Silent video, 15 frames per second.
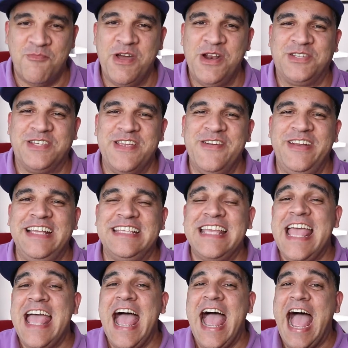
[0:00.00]
Bueno, señores,
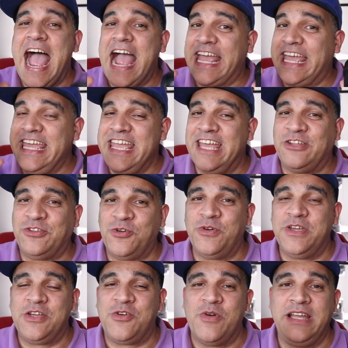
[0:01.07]
aquí
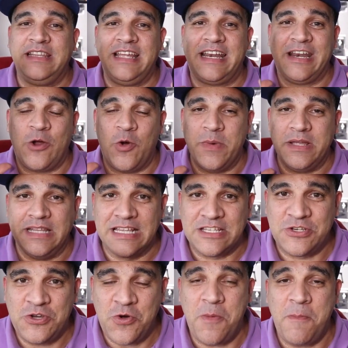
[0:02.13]
estoy con esta
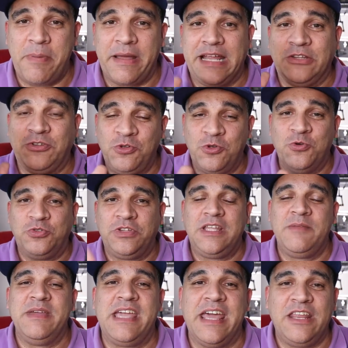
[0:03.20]
recomendación para todos
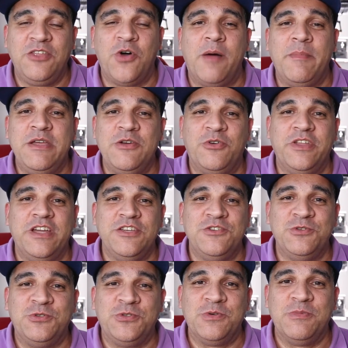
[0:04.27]
ustedes, mis queridos amigos de
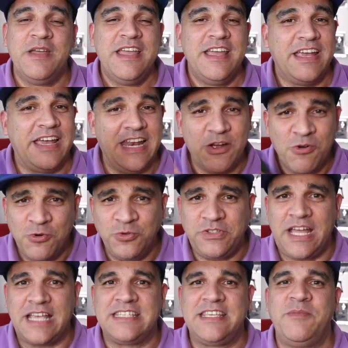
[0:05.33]
YouTube, que les
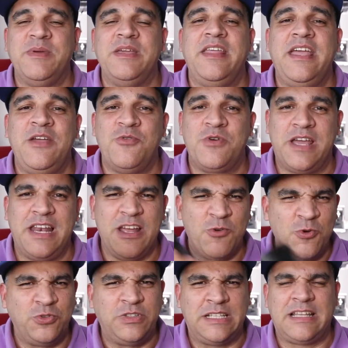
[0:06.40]
gusta hacer videos, que les
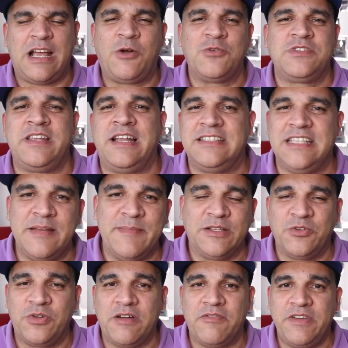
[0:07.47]
gusta esta cosa de la
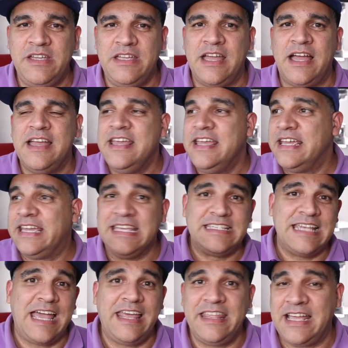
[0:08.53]
cinematografía,
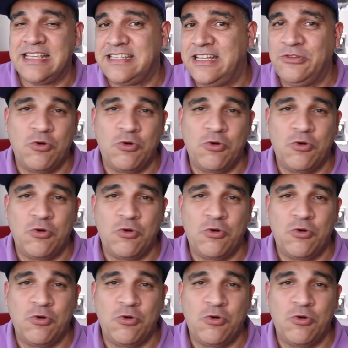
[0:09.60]
quizás de hacer